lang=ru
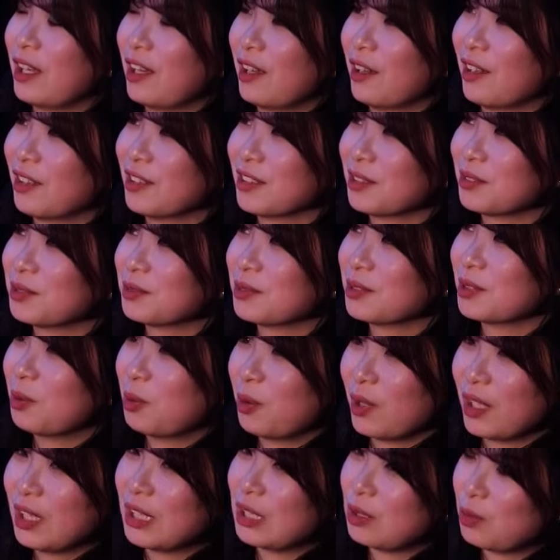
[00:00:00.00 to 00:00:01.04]
ее
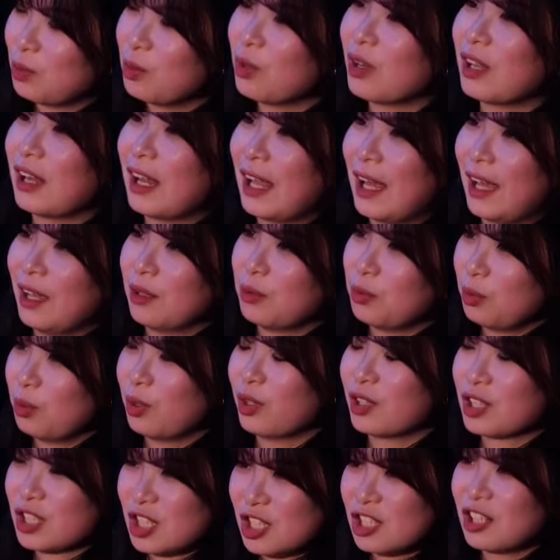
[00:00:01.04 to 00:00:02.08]
все больше
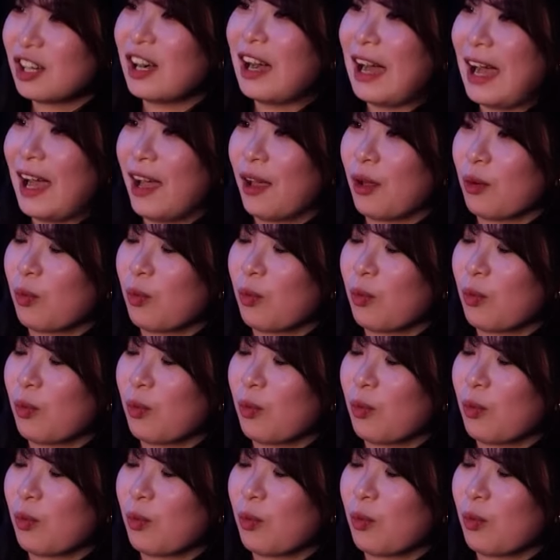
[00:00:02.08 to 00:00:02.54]
и больше.